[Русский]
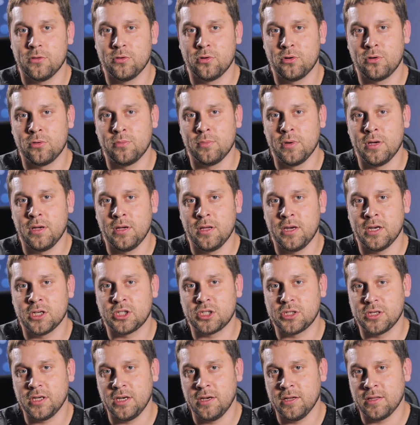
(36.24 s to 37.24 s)
Но мы
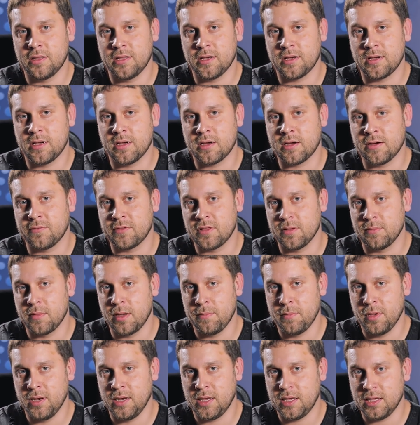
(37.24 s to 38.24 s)
решили, так как
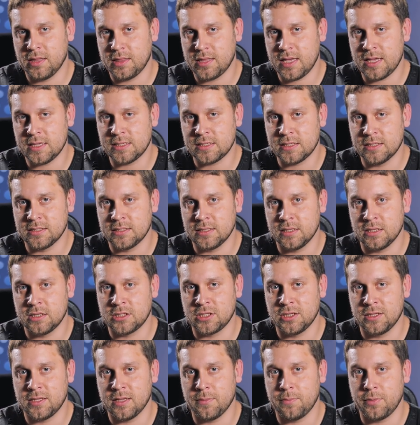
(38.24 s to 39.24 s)
автомобиль китайский,
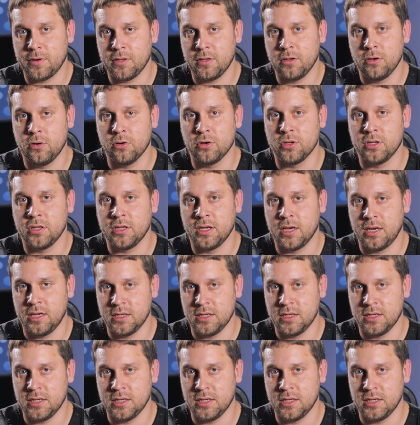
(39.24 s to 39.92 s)
заложить определенные